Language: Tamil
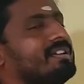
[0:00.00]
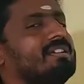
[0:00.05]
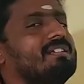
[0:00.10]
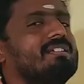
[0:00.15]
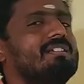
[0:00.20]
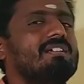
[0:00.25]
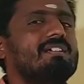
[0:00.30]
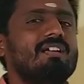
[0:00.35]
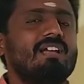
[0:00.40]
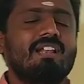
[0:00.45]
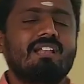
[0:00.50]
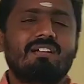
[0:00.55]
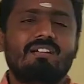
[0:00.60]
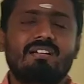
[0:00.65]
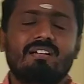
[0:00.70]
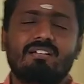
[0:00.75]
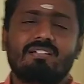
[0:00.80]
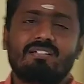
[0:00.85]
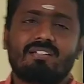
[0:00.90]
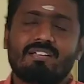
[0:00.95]
இந்த
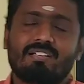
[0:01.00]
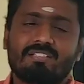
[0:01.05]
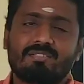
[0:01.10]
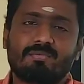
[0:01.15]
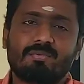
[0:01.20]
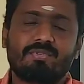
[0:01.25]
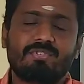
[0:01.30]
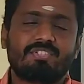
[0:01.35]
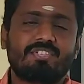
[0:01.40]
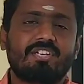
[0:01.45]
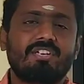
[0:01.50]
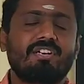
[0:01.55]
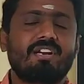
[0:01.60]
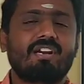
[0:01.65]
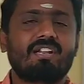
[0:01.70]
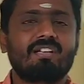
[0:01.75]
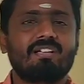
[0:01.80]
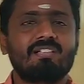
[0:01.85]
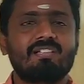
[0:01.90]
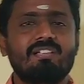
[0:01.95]
எலக்ட்ரான் டிரான்ஸ்போர்ட் செயின்
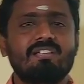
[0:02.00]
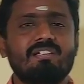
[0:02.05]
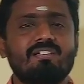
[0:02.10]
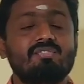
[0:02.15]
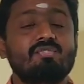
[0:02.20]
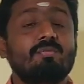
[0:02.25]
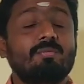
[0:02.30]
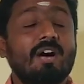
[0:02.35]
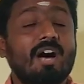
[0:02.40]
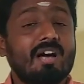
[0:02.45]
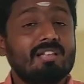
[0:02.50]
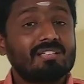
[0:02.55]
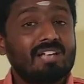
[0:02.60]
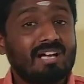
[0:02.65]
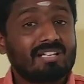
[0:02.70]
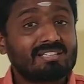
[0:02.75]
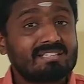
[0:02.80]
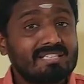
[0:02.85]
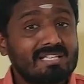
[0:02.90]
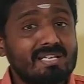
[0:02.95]
நடக்குது ஸோ இப்போ அது
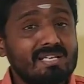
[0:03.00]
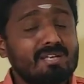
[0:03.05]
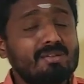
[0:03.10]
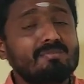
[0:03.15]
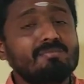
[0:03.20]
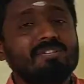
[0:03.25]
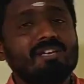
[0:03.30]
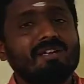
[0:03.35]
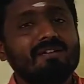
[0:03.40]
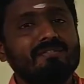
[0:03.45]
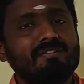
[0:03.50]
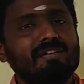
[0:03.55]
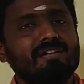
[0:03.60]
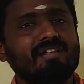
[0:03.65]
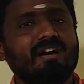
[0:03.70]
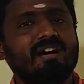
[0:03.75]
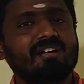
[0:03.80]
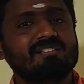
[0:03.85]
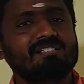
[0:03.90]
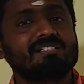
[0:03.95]
அத்தனைக்கும்
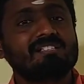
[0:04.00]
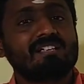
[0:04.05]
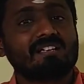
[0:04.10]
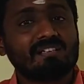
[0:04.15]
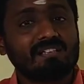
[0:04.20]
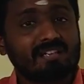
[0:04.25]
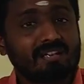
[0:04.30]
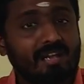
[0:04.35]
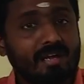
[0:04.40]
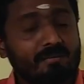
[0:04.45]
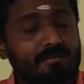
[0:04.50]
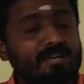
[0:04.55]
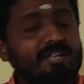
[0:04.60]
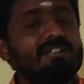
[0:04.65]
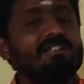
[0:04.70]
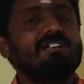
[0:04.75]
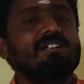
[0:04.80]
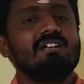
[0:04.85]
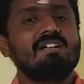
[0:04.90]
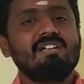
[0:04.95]
தேவையான ஆக்சிஜனை தான் நாம்
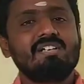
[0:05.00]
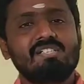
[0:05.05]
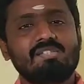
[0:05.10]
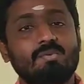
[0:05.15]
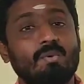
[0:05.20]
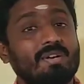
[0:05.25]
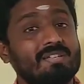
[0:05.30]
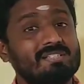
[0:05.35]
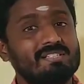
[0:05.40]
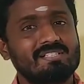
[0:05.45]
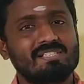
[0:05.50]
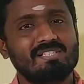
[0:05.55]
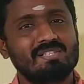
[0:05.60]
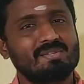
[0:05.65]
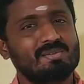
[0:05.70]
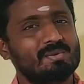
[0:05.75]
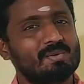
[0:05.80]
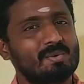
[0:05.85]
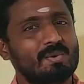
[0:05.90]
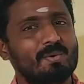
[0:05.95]

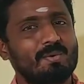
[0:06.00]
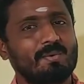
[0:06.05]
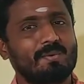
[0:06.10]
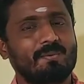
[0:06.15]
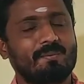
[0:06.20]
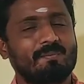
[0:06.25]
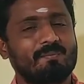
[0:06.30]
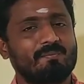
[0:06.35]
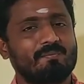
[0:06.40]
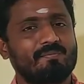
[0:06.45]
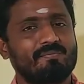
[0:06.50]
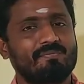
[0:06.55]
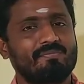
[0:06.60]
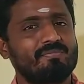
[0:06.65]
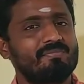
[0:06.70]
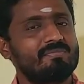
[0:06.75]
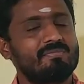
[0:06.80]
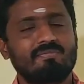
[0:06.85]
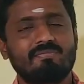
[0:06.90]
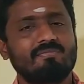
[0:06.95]
சுவாசிச்சுக்கிட்டு இருக்கிறோம்
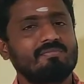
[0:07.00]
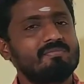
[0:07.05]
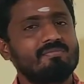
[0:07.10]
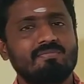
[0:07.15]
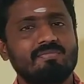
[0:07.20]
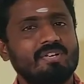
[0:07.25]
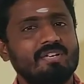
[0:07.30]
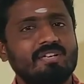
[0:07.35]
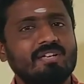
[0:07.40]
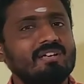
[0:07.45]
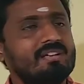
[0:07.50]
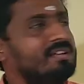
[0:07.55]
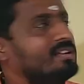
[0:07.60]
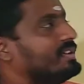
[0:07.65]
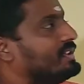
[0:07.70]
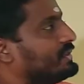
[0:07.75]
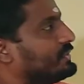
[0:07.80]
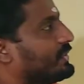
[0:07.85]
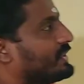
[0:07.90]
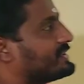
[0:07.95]
ரைட்டாக
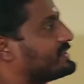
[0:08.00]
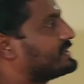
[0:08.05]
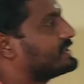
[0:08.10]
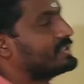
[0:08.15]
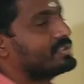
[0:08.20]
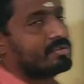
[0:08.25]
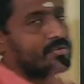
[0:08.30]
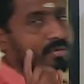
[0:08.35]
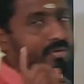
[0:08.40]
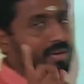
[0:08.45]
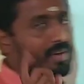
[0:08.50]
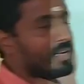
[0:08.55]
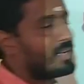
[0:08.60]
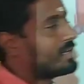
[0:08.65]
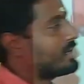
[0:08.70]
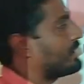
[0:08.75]
சுவாசிச்சுட்டு இருக்கோம் நல்லா